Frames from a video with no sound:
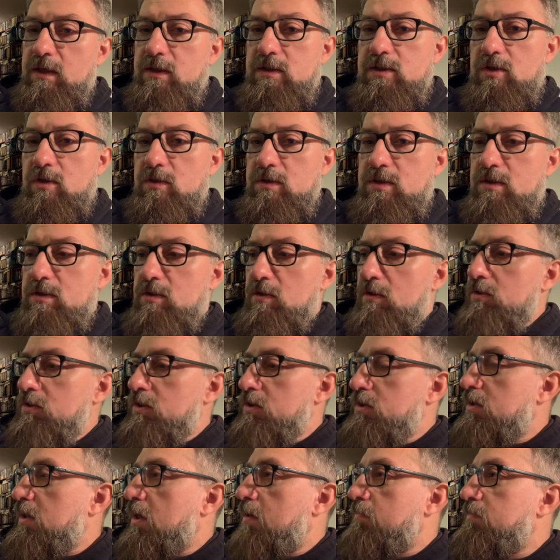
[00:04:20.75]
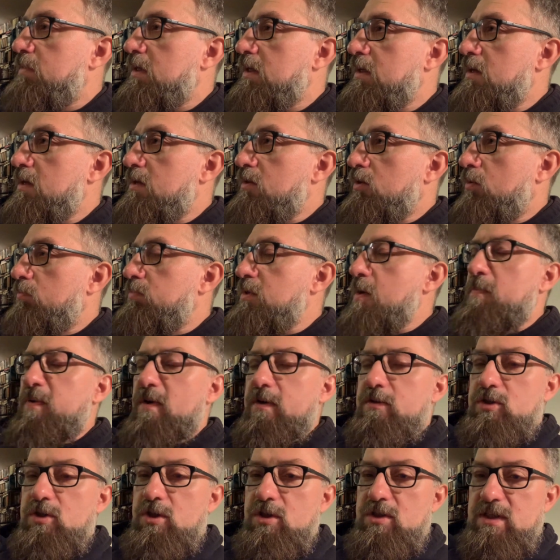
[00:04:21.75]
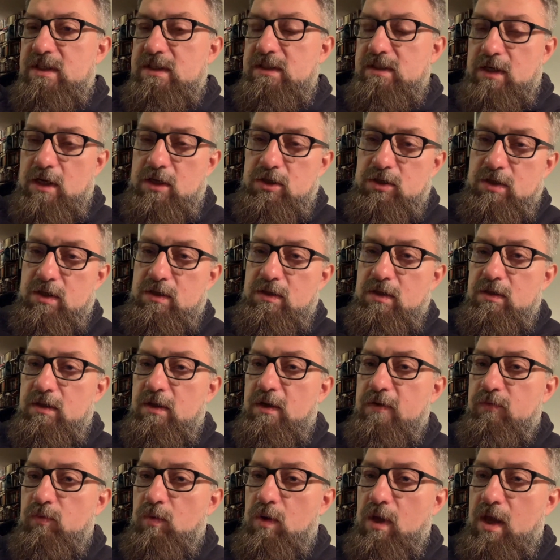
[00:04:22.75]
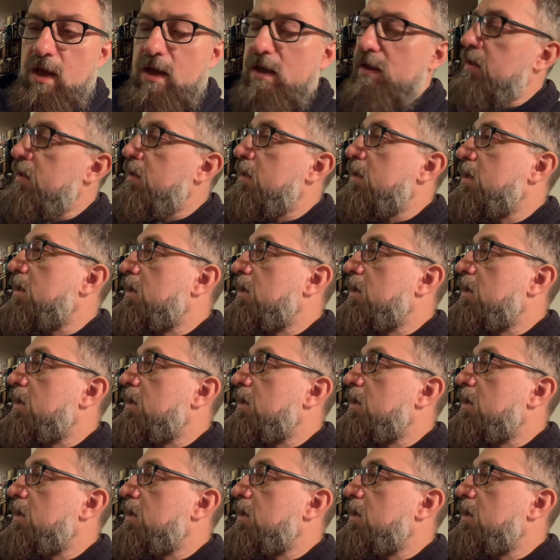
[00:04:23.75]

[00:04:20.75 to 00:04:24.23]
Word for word: I coś, co gdzieś tam, no mnie powiem szczerze, strasznie denerwuje